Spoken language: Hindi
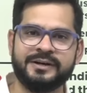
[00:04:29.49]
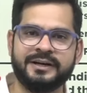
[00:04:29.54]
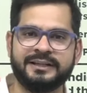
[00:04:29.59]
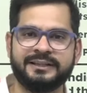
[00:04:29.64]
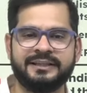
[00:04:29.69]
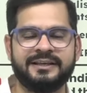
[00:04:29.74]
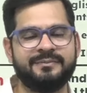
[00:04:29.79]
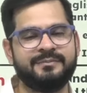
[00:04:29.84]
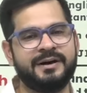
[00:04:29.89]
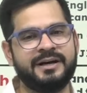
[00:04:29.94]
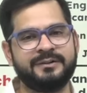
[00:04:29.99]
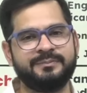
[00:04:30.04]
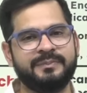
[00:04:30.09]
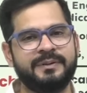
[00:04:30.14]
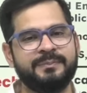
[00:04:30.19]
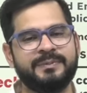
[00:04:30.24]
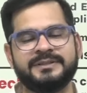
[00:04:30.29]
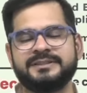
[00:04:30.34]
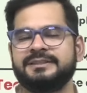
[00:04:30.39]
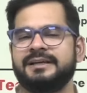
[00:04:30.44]
करते हैं बाद
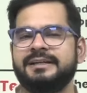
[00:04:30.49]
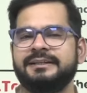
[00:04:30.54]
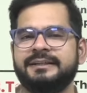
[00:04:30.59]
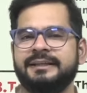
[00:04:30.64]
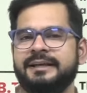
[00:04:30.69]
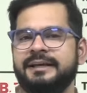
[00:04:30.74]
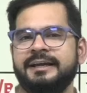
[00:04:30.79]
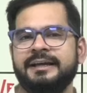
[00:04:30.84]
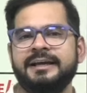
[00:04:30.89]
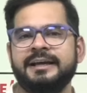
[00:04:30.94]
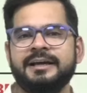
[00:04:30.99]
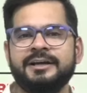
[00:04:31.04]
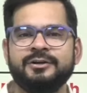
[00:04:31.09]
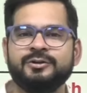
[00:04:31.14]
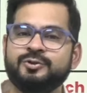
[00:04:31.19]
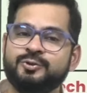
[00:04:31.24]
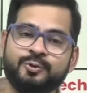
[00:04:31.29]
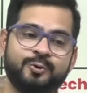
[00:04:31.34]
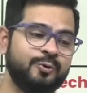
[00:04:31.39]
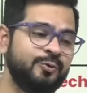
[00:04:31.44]
में पछताते हैं
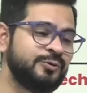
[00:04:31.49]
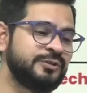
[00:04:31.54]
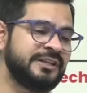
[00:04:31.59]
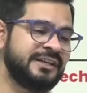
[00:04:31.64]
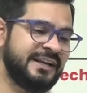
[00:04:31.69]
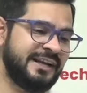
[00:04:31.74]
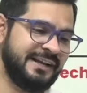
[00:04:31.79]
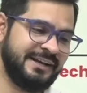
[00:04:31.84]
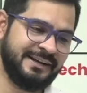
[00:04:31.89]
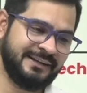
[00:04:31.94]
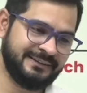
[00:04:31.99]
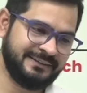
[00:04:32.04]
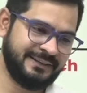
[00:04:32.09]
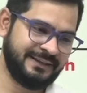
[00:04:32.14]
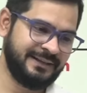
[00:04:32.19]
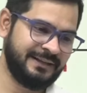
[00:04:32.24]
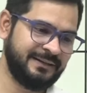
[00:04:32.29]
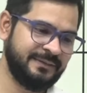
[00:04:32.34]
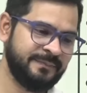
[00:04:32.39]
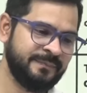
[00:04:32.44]
शुरू से नहीं लगते
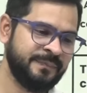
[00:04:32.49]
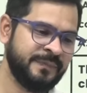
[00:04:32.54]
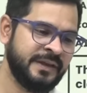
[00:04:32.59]
हैं